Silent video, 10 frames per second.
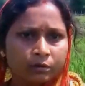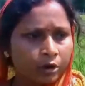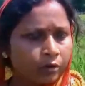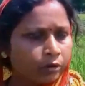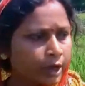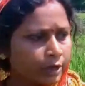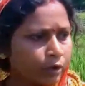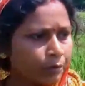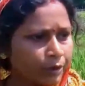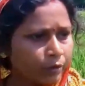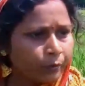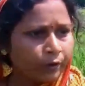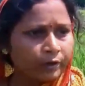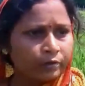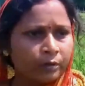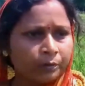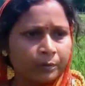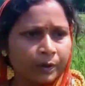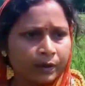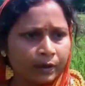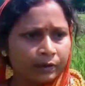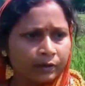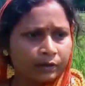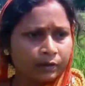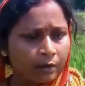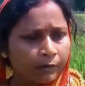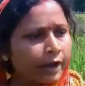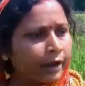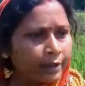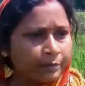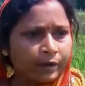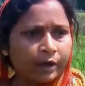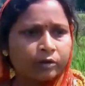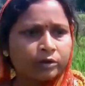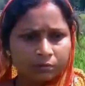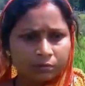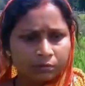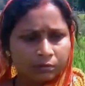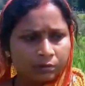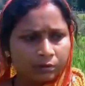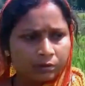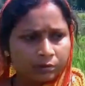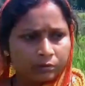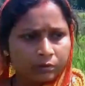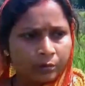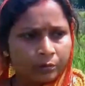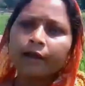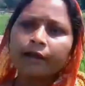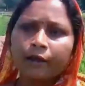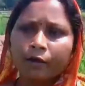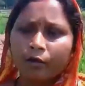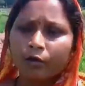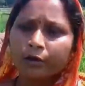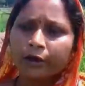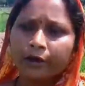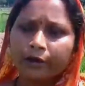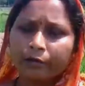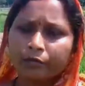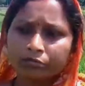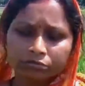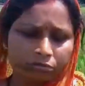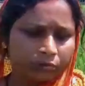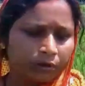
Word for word: ক্ষতি জমির উপরে সব আমাদের আড়াই বিঘা ক্ষতি হয়েছে সব অনেক হয়